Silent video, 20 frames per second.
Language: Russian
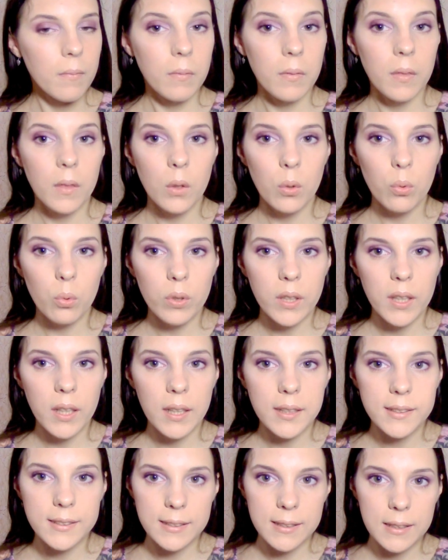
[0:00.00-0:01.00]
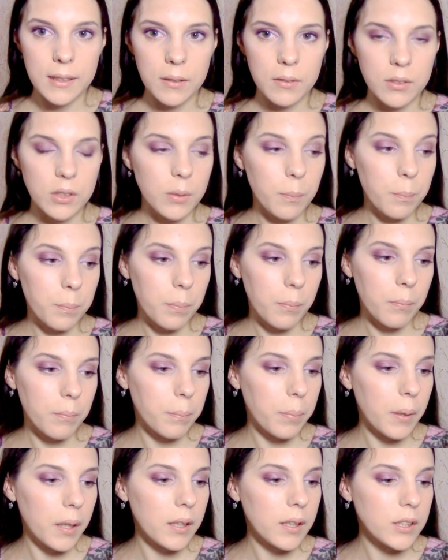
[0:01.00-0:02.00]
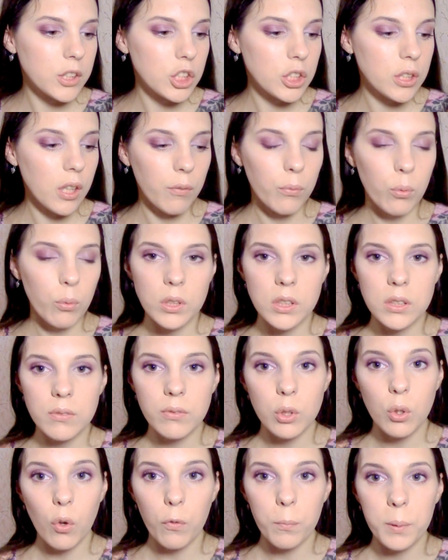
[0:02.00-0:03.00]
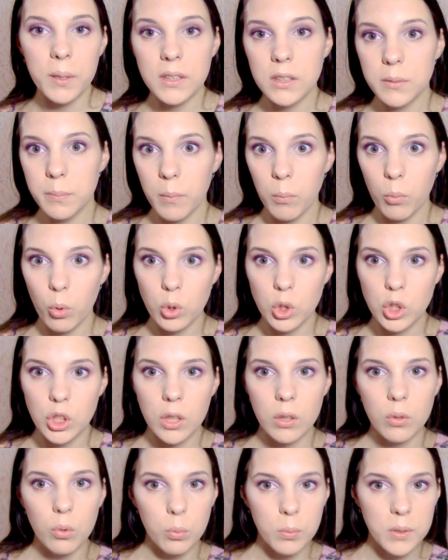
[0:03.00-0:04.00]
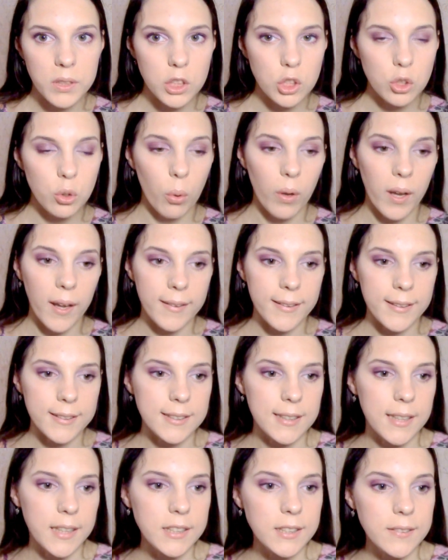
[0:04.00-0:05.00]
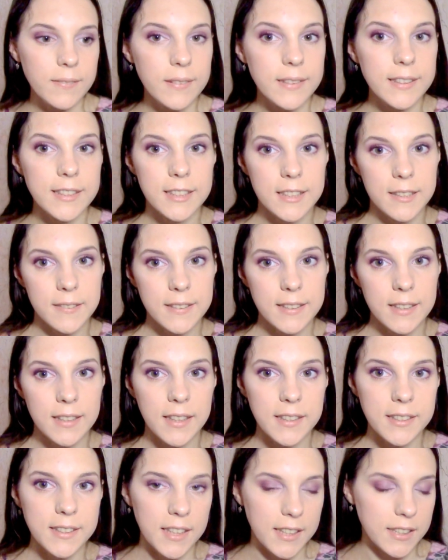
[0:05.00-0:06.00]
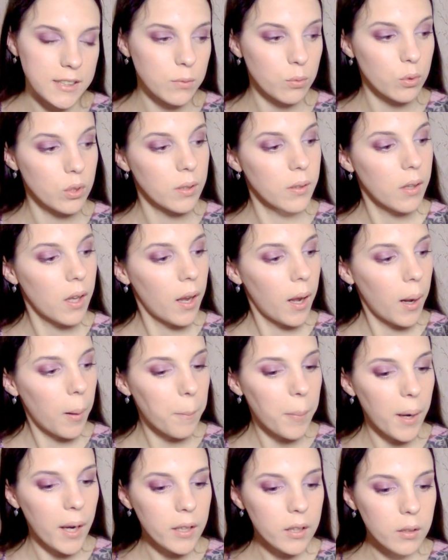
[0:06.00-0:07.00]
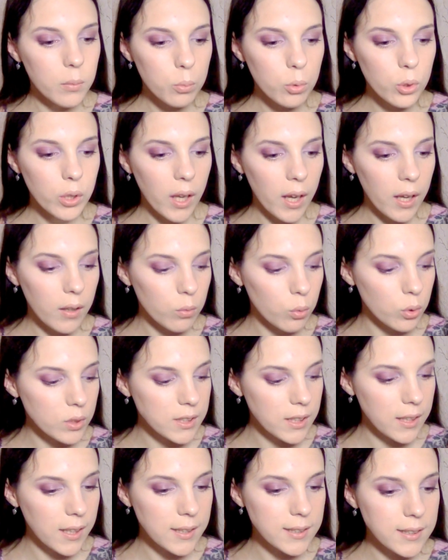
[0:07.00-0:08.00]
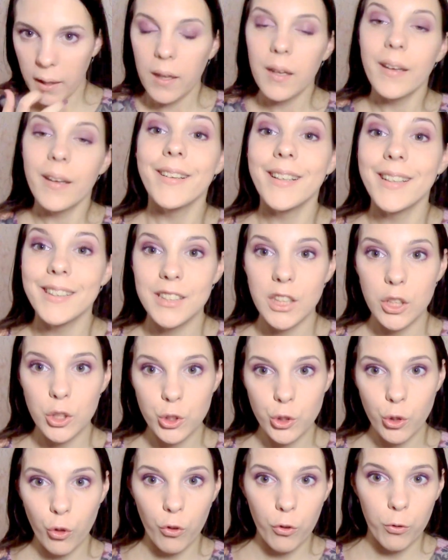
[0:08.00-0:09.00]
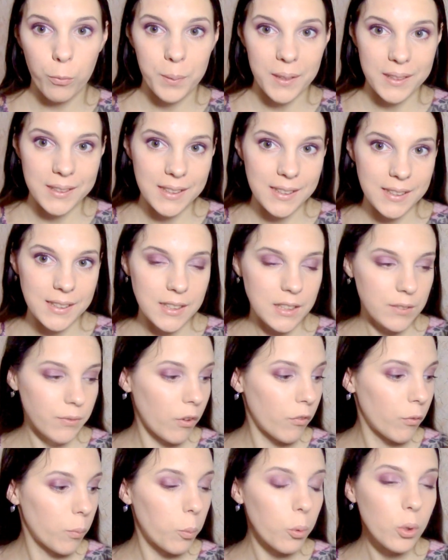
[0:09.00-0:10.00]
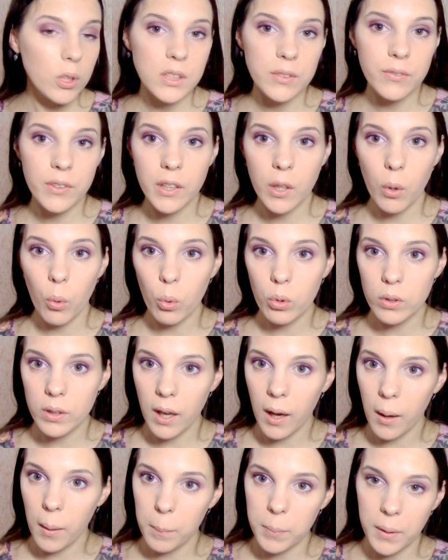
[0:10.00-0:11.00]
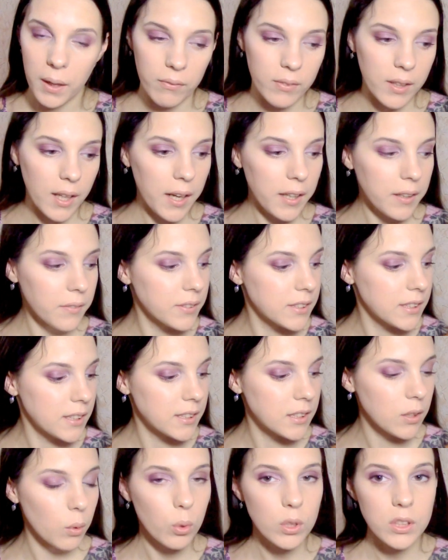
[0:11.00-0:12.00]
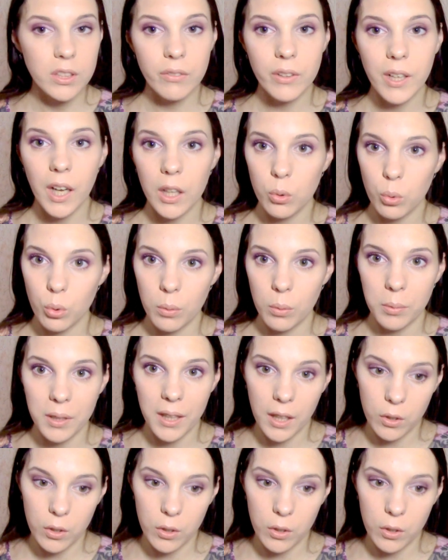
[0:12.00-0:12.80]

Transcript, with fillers: Но если почитав отзывы, то, в принципе, можно думать, что это средство действительно действует. Поэтому я его и заказала. Надеюсь, что в процессе своего пользования он оправдает все те отзывы, которые были